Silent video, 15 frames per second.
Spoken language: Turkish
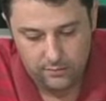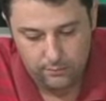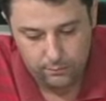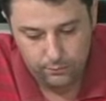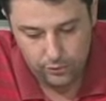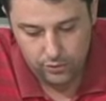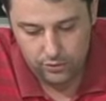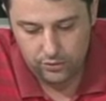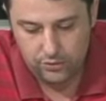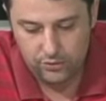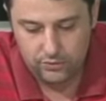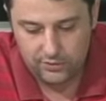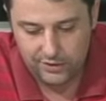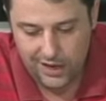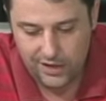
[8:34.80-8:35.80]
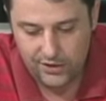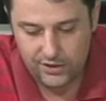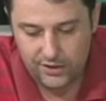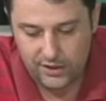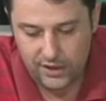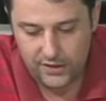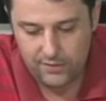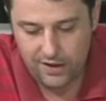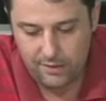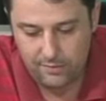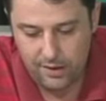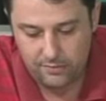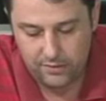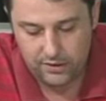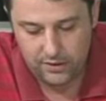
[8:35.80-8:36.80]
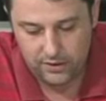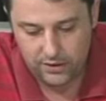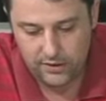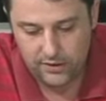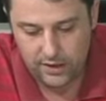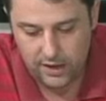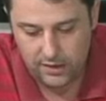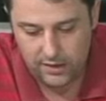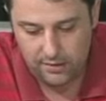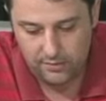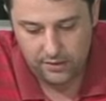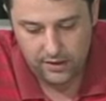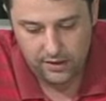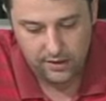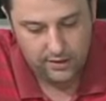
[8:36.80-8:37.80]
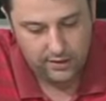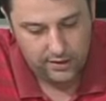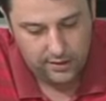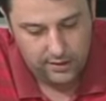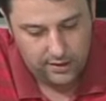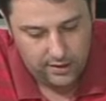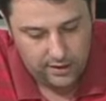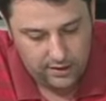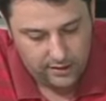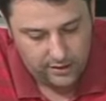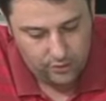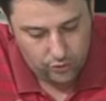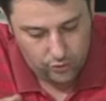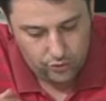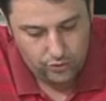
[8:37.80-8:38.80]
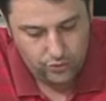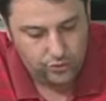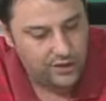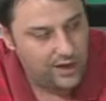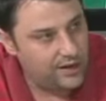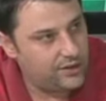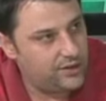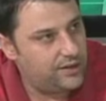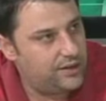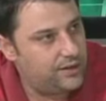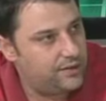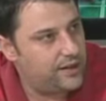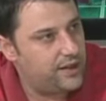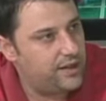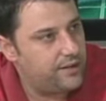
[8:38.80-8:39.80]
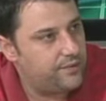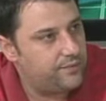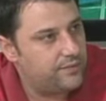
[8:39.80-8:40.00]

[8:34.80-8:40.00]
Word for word: Bu tercihleri vermemde de ciddi anlamda hani oyuncu tercihlerinde